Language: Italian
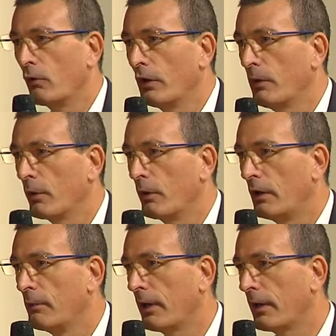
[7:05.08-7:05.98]
un libro in
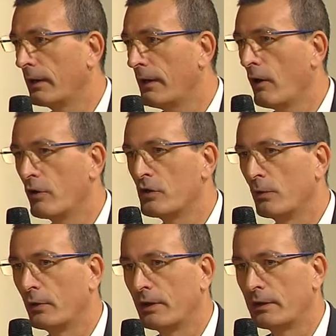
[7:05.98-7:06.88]
libreria, oggi lo
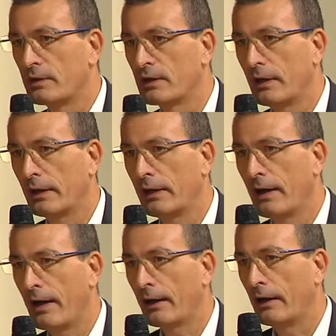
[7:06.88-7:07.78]
potete
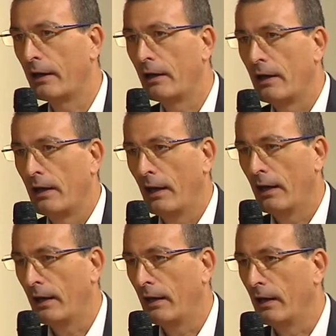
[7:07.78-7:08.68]
scaricare
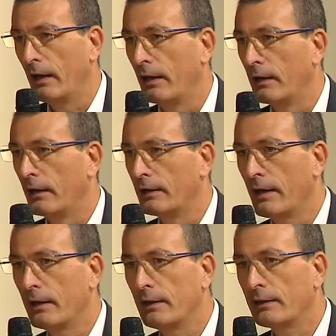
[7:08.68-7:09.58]
eh,
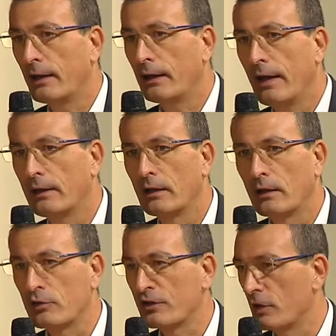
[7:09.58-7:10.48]
da internet,
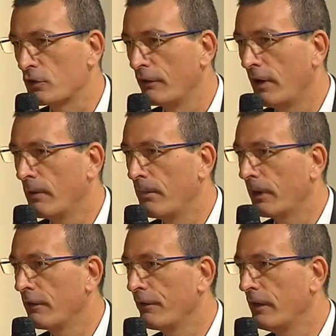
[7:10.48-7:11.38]
lo stesso vale
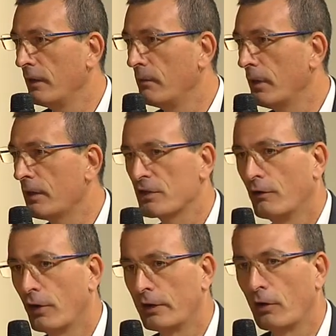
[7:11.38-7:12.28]
per i film, se
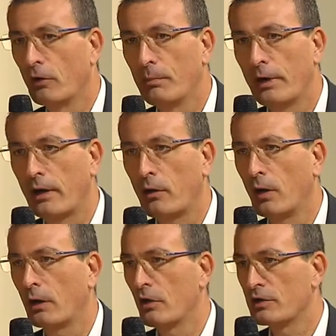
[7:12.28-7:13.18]
volete comprare
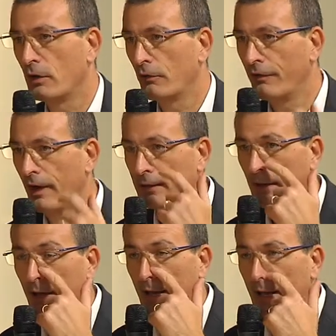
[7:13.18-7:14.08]
qualcosa lo
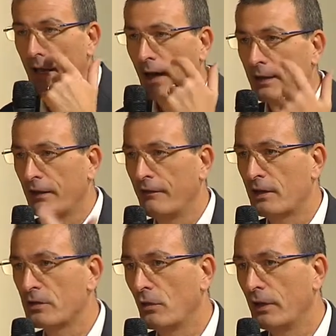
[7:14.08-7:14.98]
fate
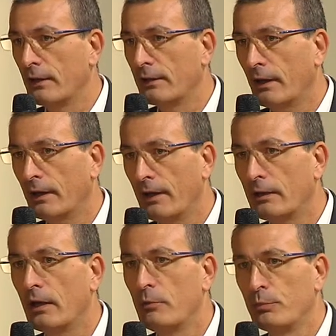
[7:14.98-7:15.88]
attraverso
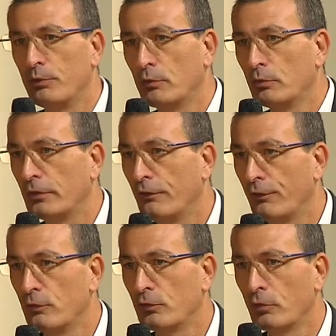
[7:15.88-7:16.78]
internet, in più in
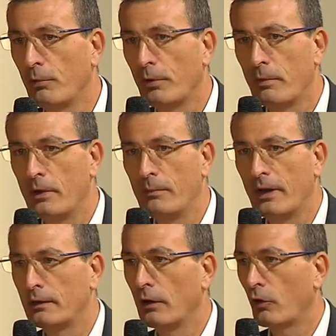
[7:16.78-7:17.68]
futuro
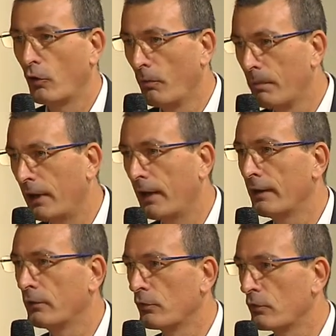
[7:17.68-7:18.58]
probabilmente lo
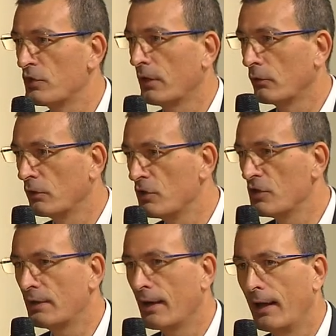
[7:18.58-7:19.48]
comprerete un oggetto
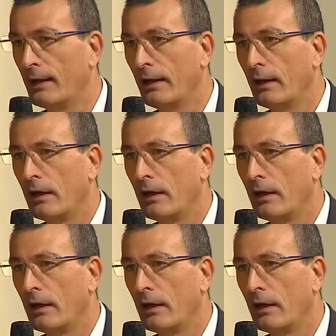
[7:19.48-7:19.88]
digitale